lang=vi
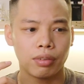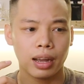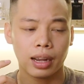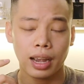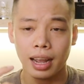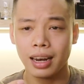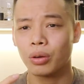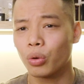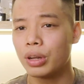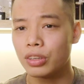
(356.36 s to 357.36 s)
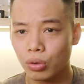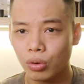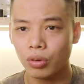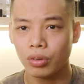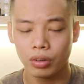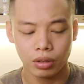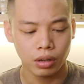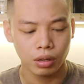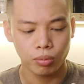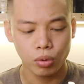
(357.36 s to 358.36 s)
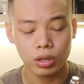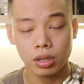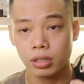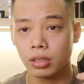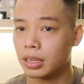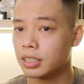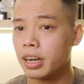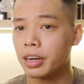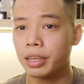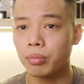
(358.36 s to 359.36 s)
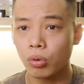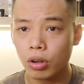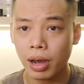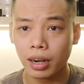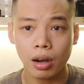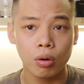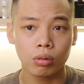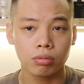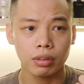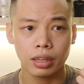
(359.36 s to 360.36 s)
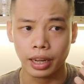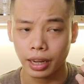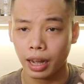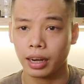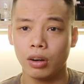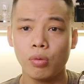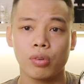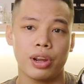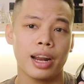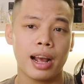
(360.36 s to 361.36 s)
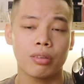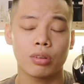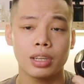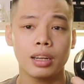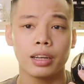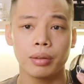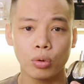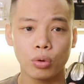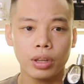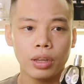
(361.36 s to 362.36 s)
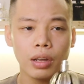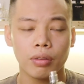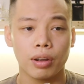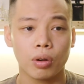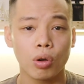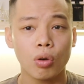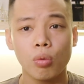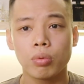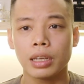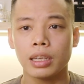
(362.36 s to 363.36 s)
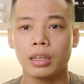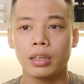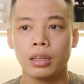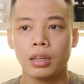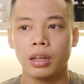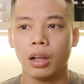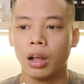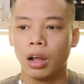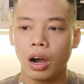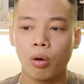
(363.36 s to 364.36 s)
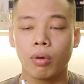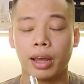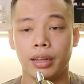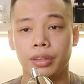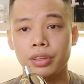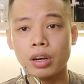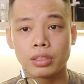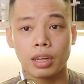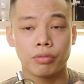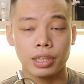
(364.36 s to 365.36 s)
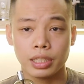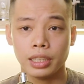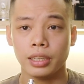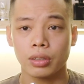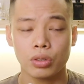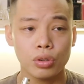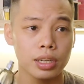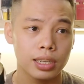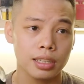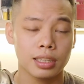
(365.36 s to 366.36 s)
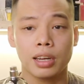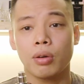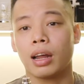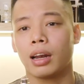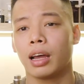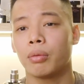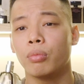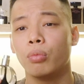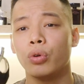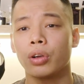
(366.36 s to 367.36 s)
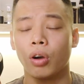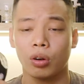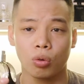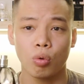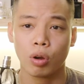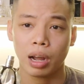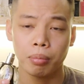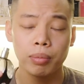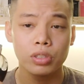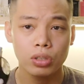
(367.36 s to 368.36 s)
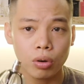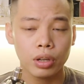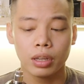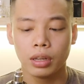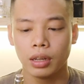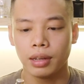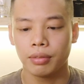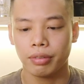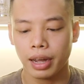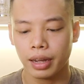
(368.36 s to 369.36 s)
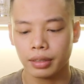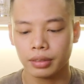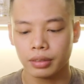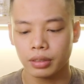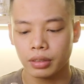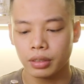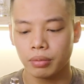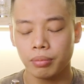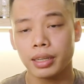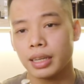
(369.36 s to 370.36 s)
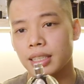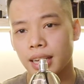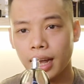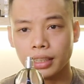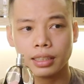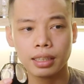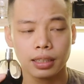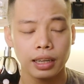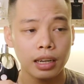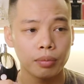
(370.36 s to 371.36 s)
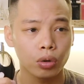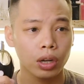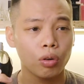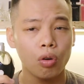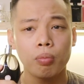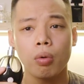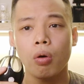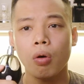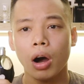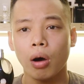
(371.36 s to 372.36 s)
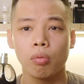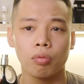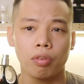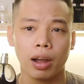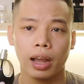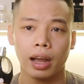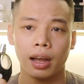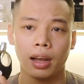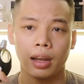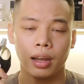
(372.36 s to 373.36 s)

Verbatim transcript: và khá là quyến rũ mùi thực sự là rất là nịnh mũi ban đầu kể cả đến lúc dry down nó rất là mũi và cuối cùng thì hồng lại nhường dần vị trí nó chuyển sang giai đoạn là mùi ngọt của quả mâm xôi và mình đánh giá rằng là đây là một cái combo hồng và